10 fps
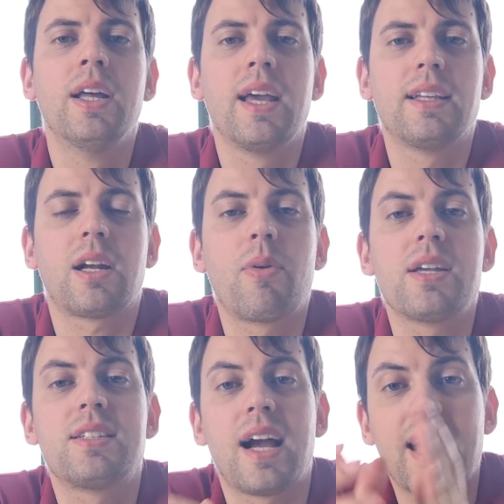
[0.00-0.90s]
e tra
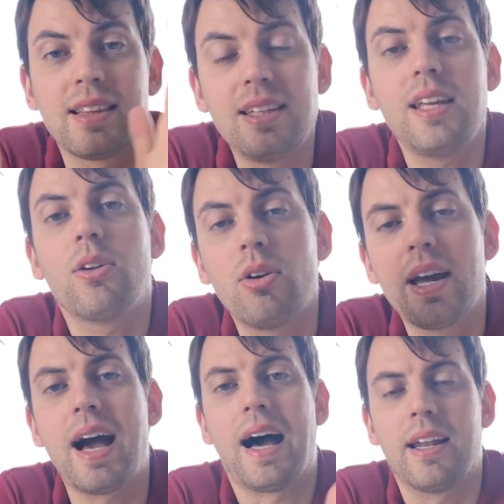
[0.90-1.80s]
questi a Gattino e
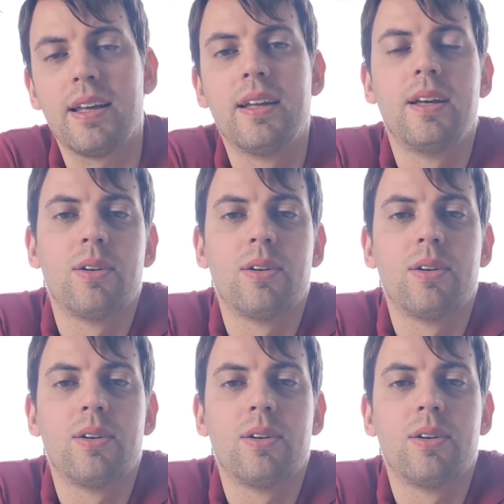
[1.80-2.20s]
Ale.